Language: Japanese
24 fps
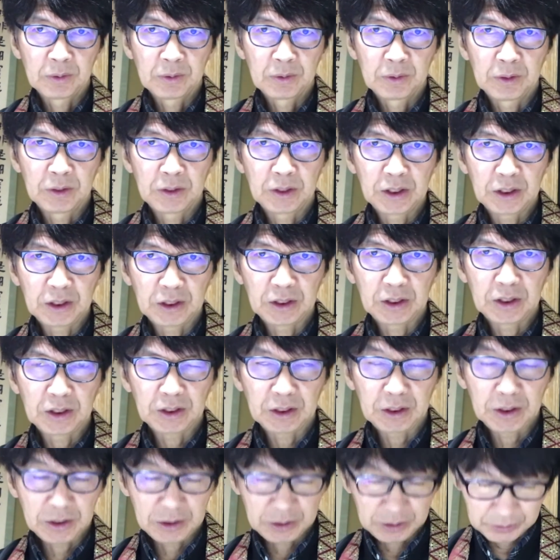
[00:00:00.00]
に
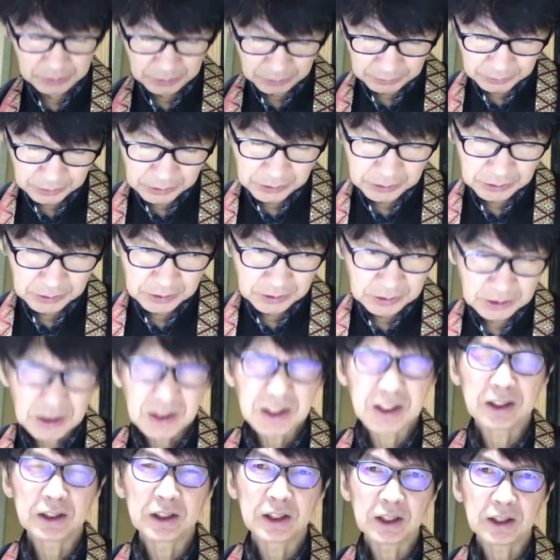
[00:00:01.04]
に日系
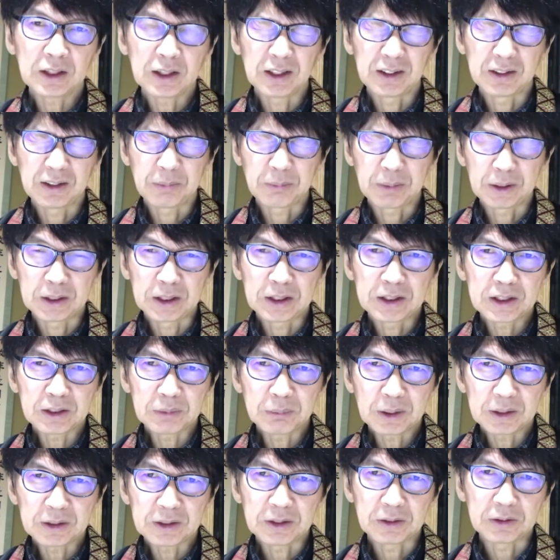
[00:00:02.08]
人社会ってやっぱり煮詰
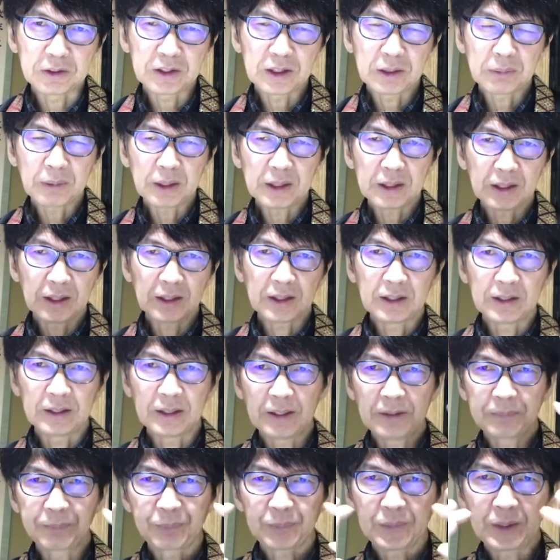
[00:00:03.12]
まってる狭い中
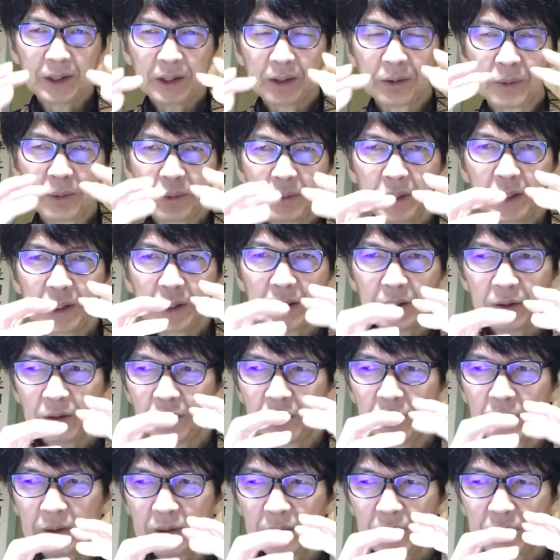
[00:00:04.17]
で、ね、こんだけ
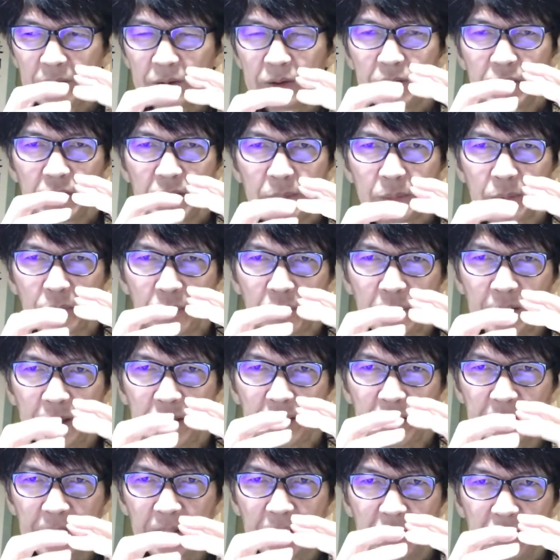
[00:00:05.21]
のるつぼの
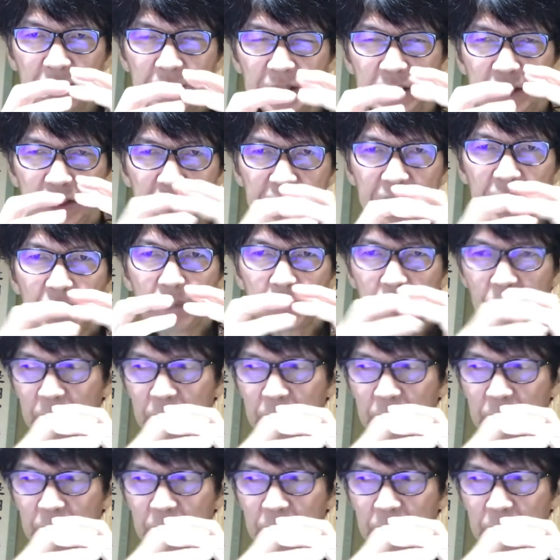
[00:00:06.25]
中で小さいも